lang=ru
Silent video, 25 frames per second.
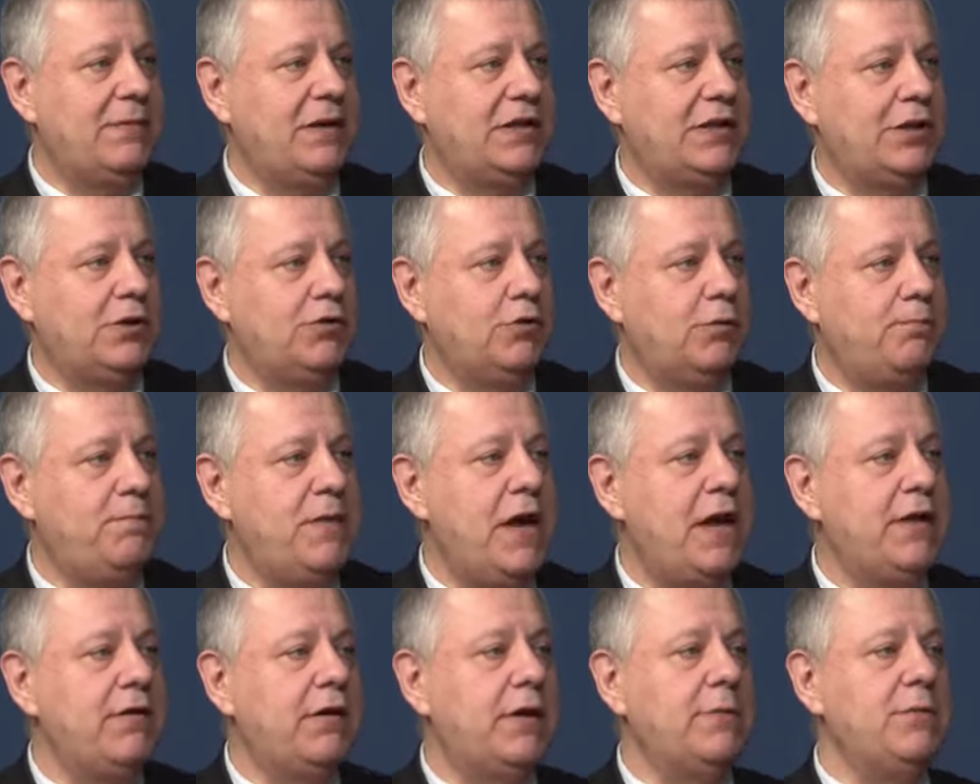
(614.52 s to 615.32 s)
произошел
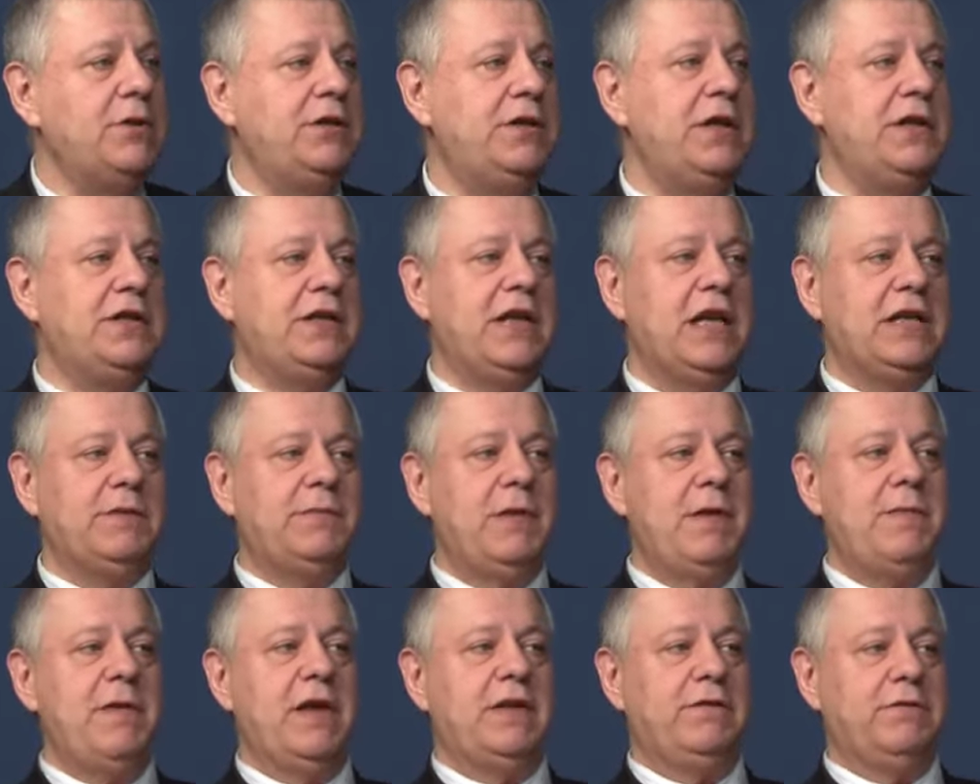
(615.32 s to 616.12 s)
первый коммунистический
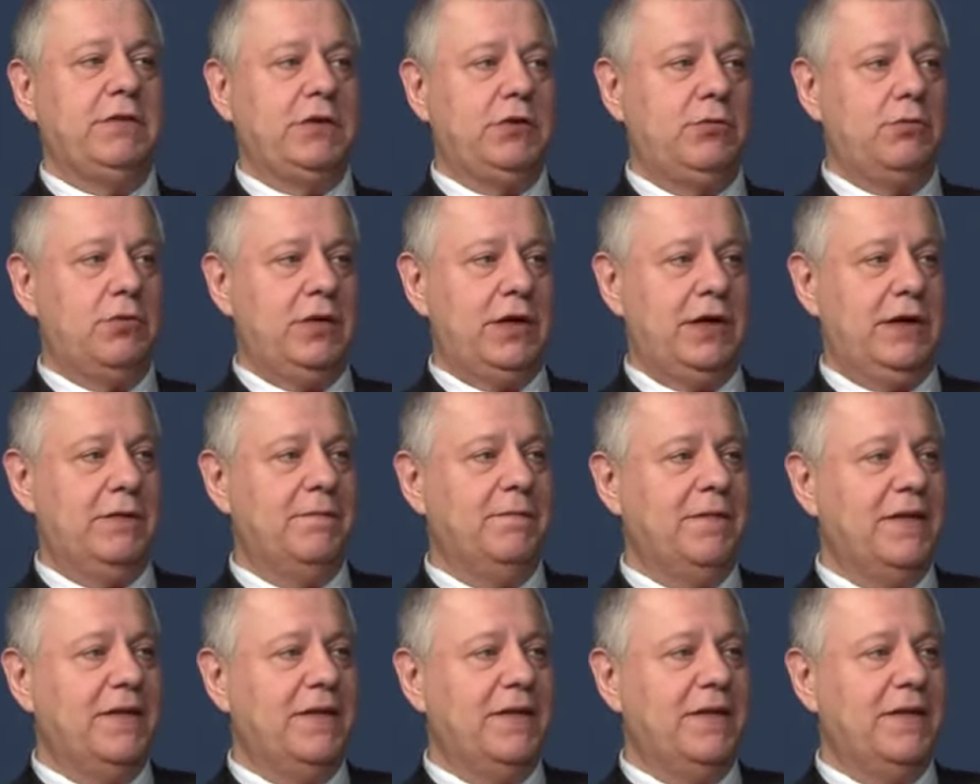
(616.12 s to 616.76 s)
эксперимент в истории.